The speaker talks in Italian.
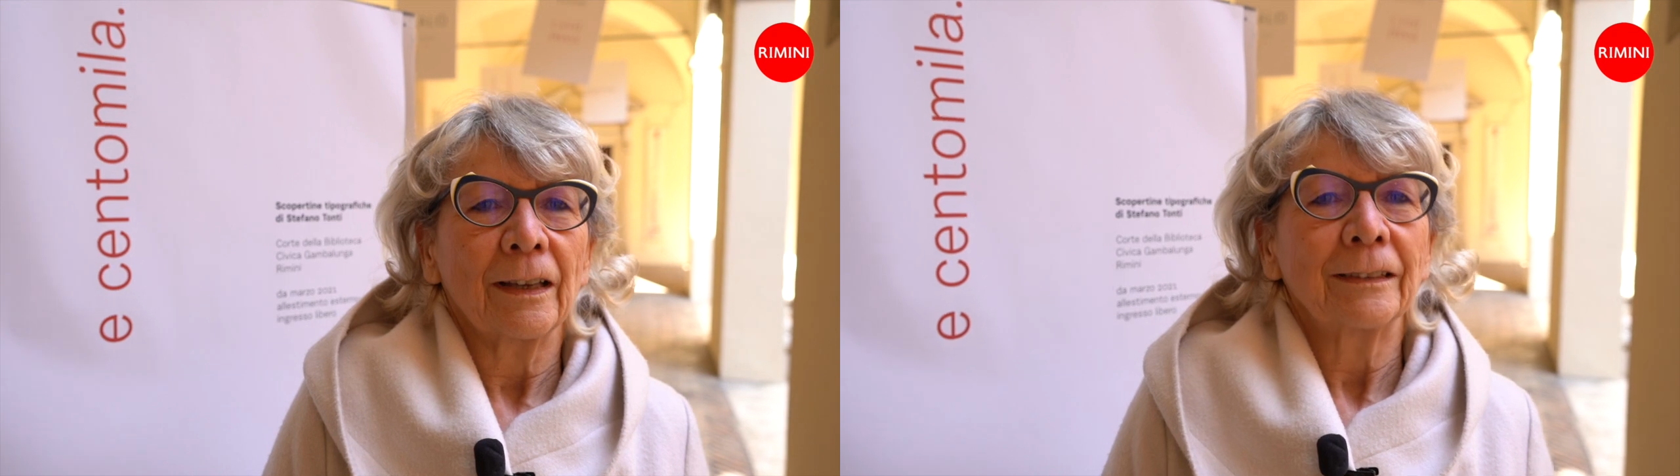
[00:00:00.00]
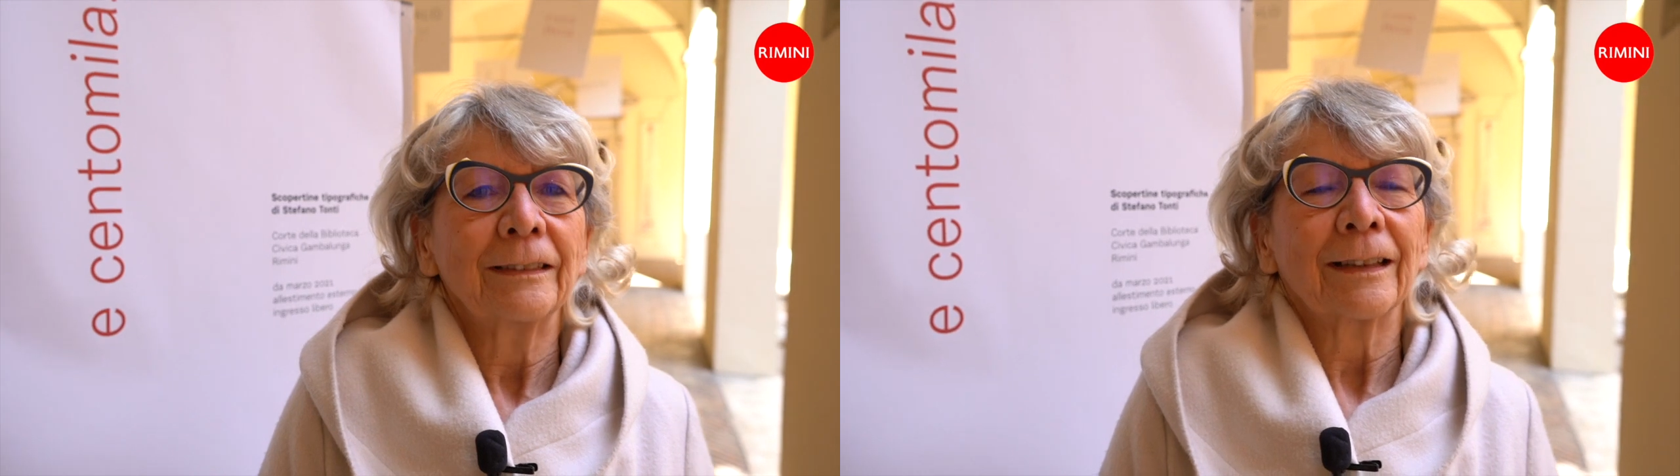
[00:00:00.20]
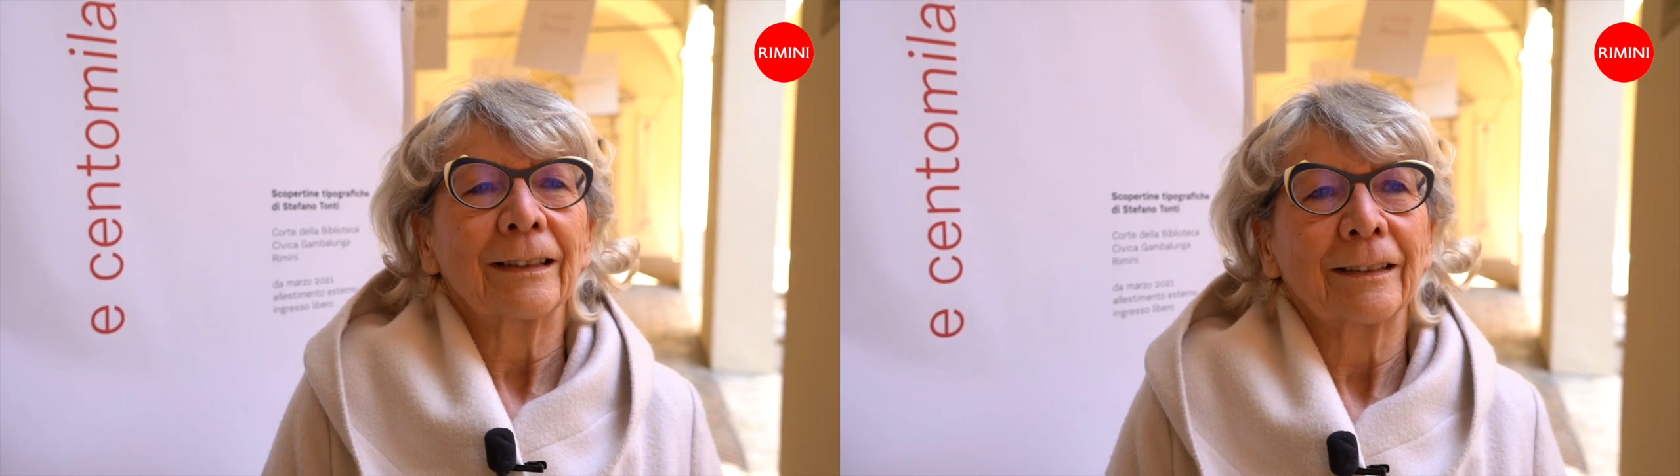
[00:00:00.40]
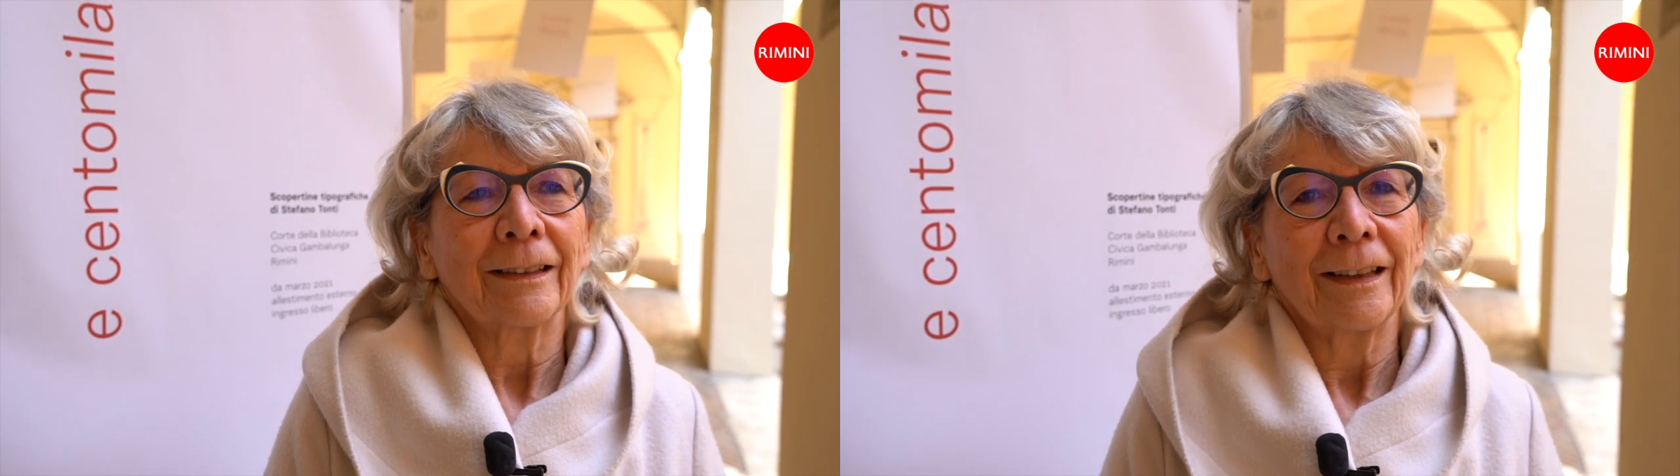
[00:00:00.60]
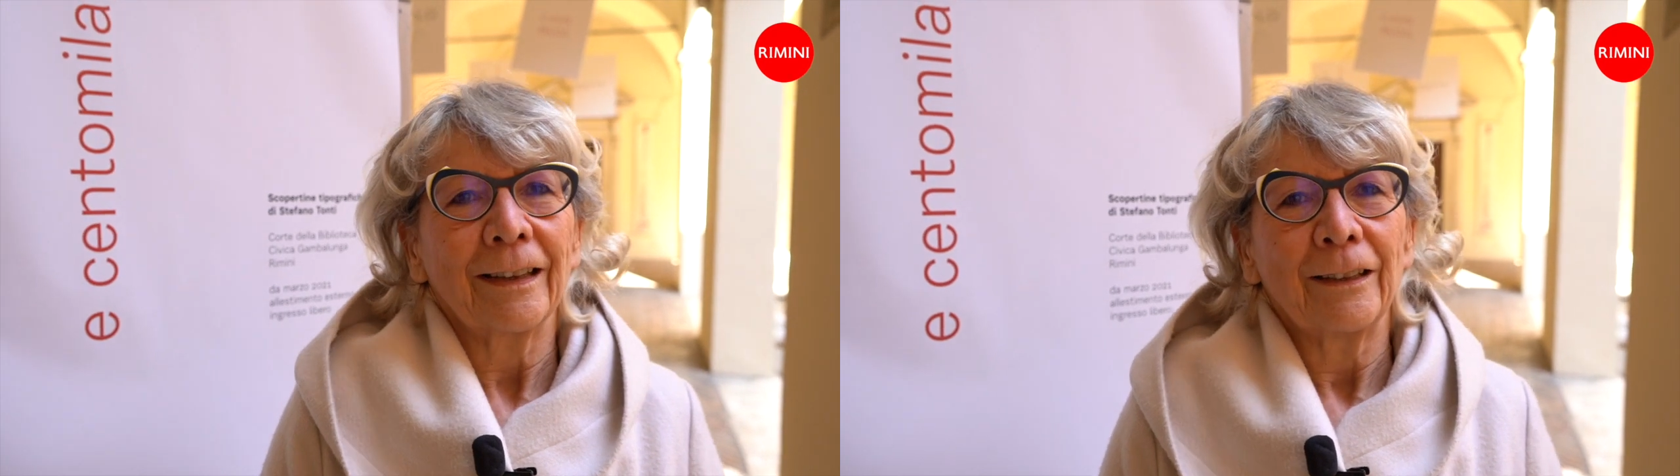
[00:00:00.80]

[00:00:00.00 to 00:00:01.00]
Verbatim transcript: entrare